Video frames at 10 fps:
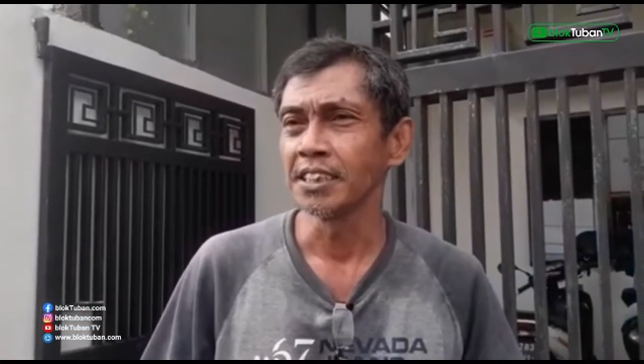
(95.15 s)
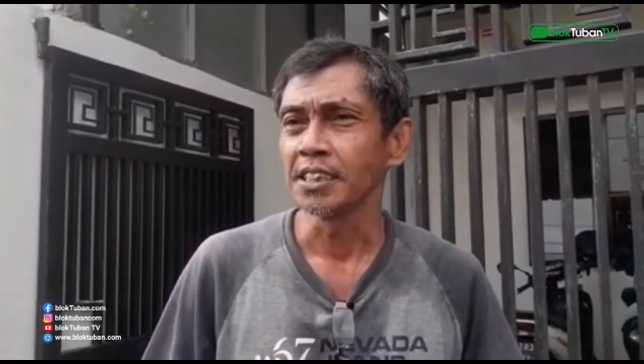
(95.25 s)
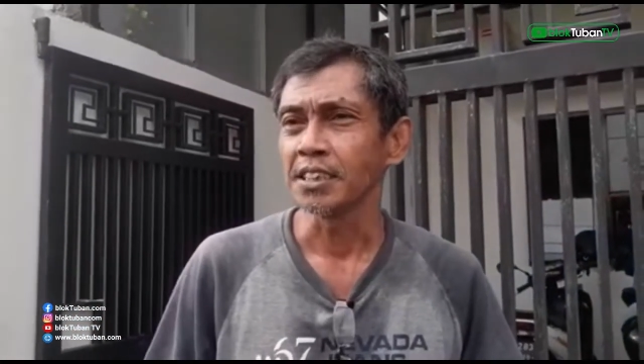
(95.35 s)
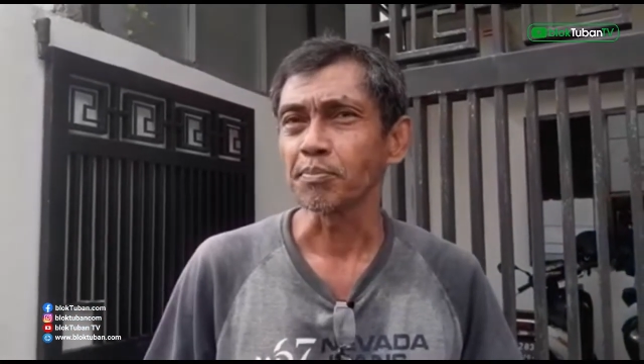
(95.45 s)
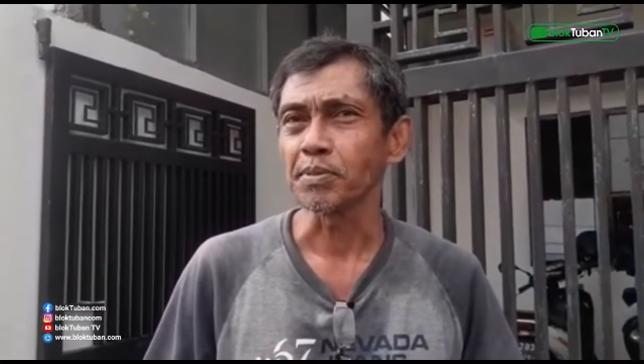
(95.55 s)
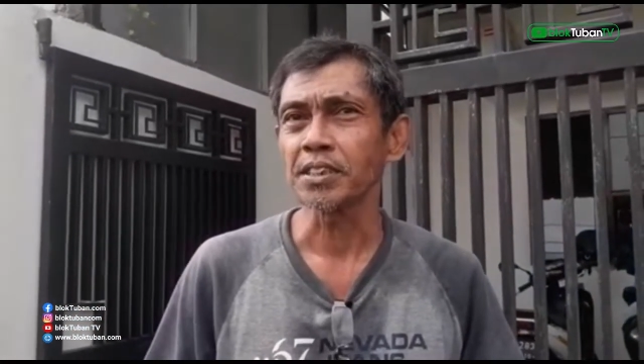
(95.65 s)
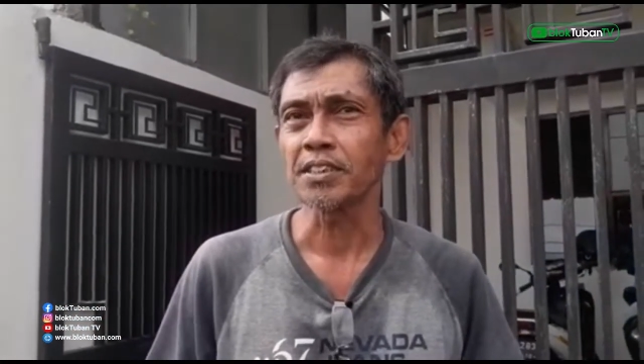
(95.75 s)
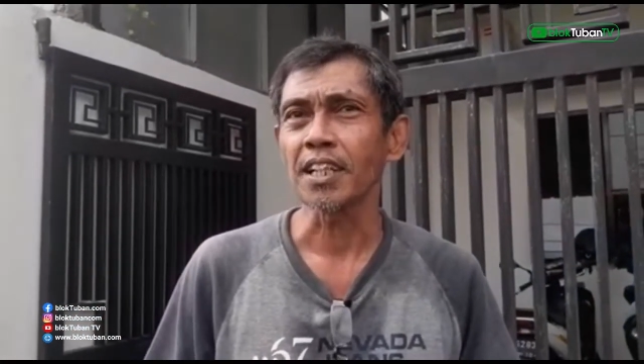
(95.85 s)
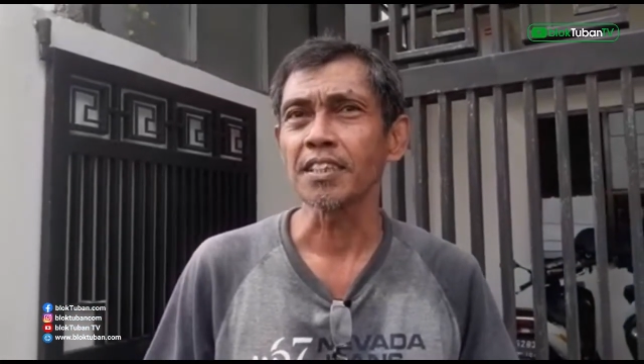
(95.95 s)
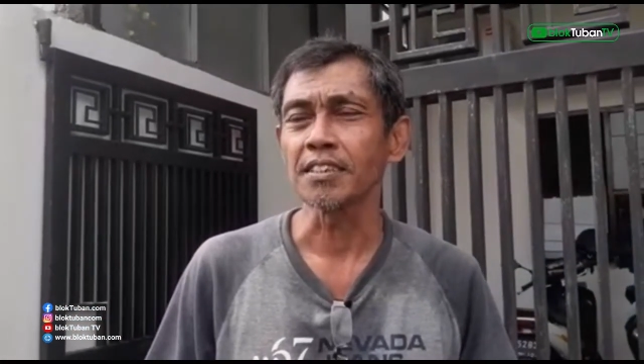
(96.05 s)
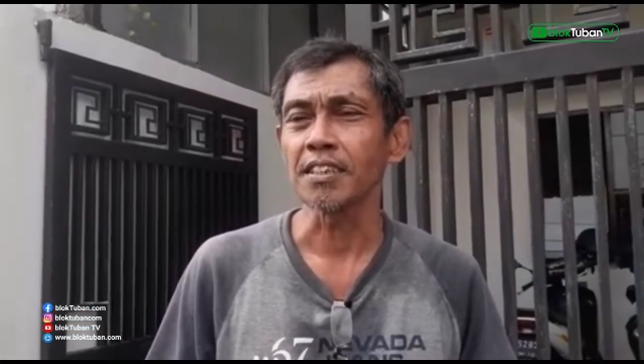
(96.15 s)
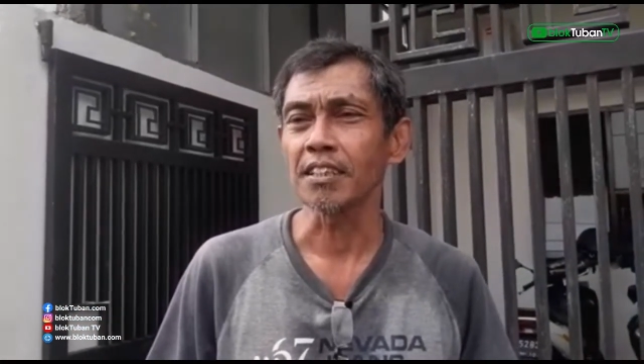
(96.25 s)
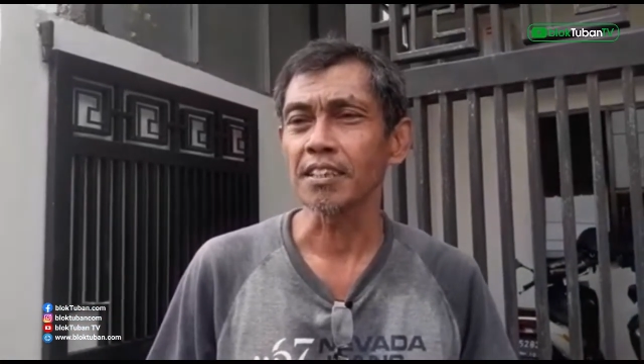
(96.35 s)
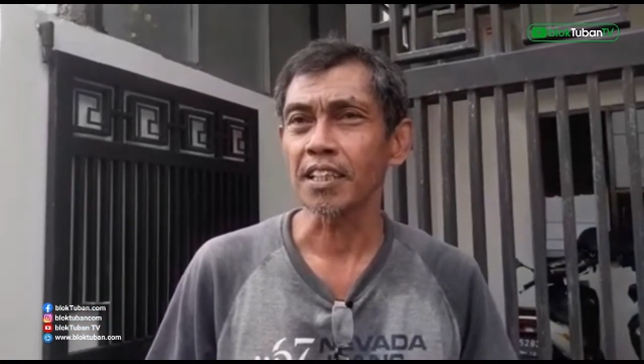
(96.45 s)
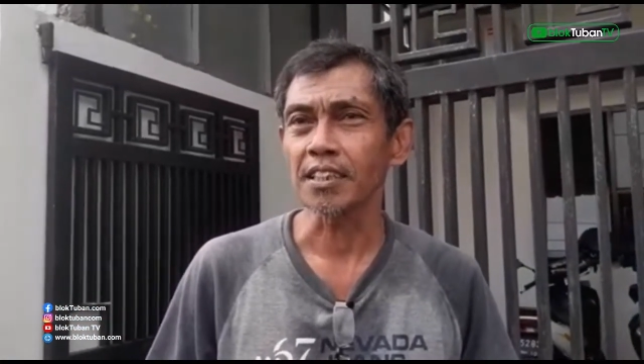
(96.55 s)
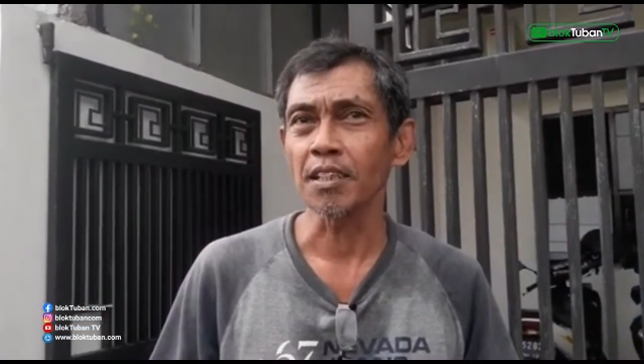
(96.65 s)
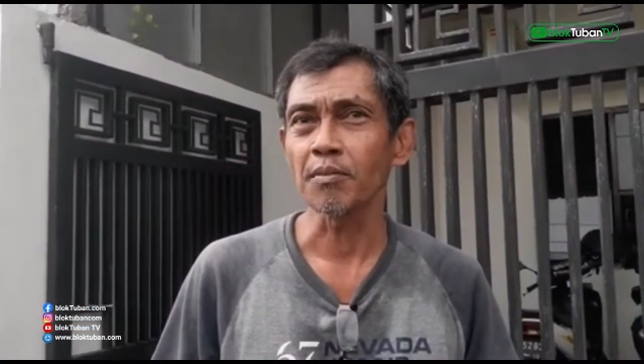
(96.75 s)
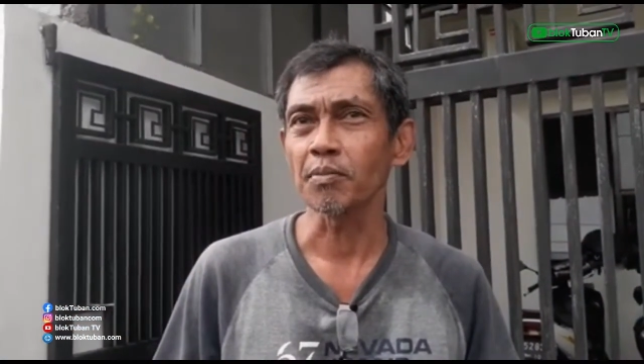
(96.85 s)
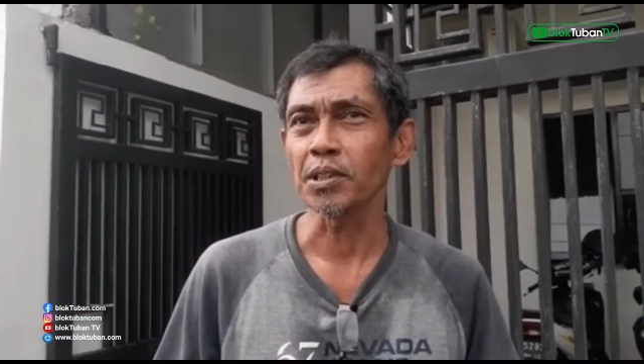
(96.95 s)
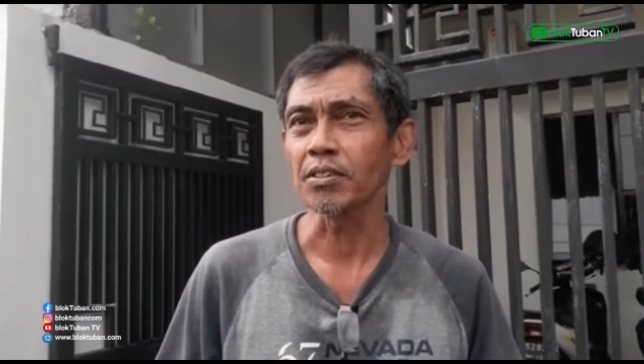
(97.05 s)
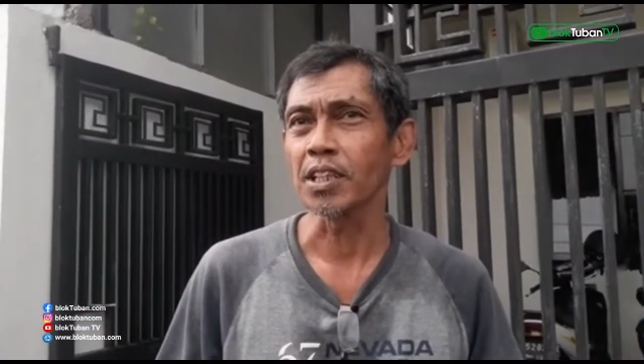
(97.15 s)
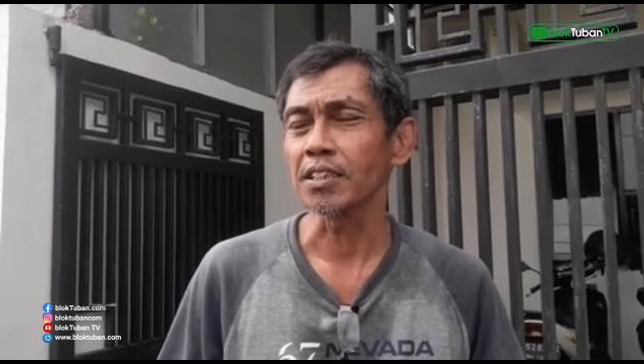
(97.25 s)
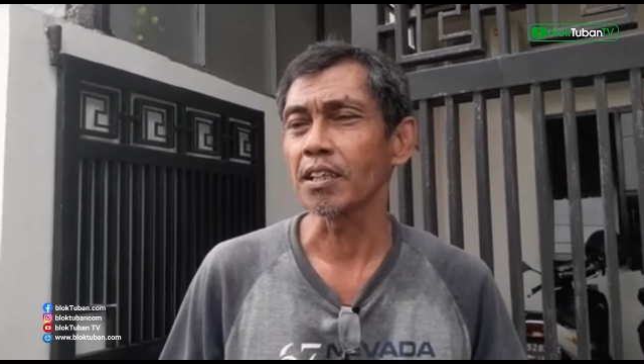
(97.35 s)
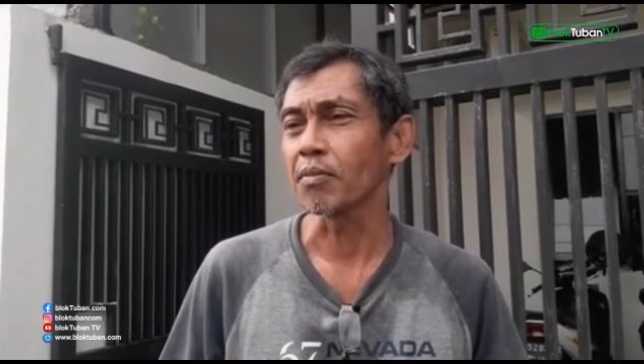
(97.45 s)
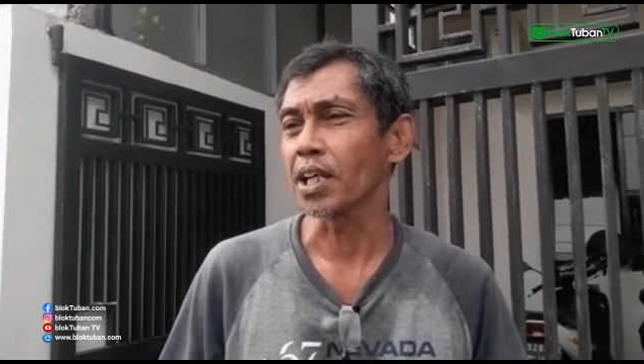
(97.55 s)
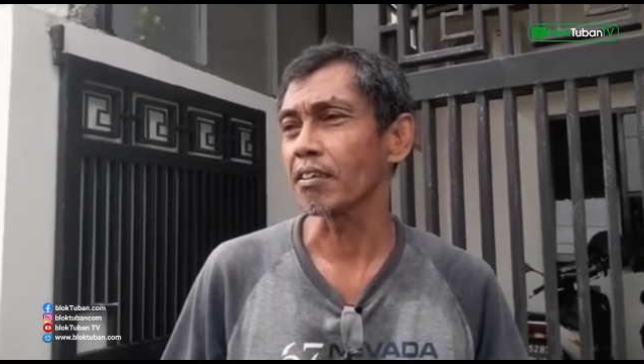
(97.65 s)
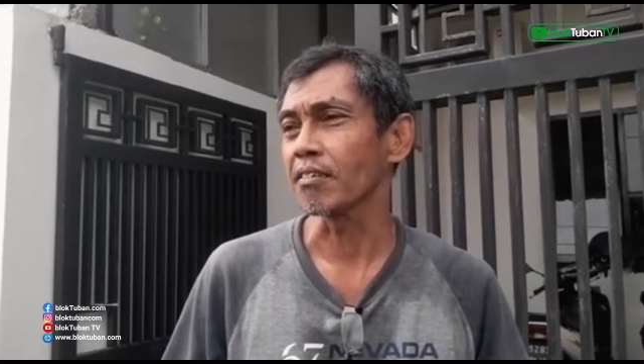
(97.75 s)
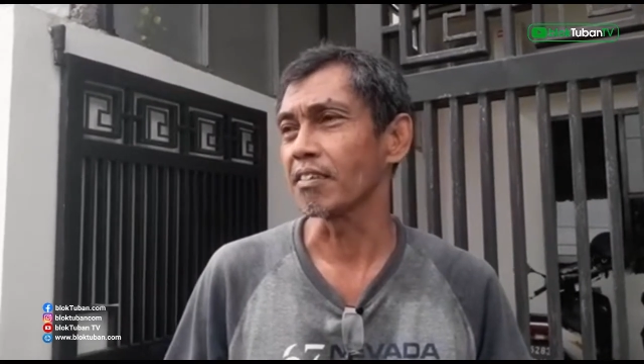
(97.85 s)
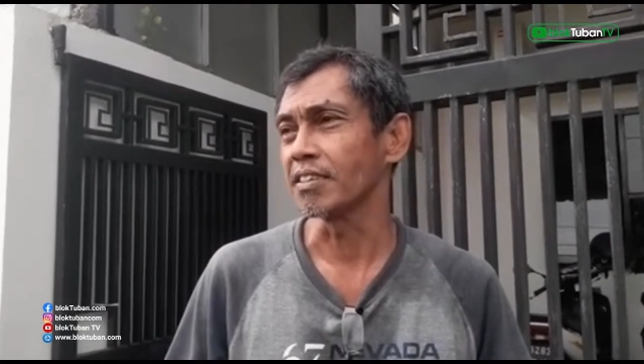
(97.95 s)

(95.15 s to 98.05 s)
Tapi setelah dicari-cari sama petugas damkar kok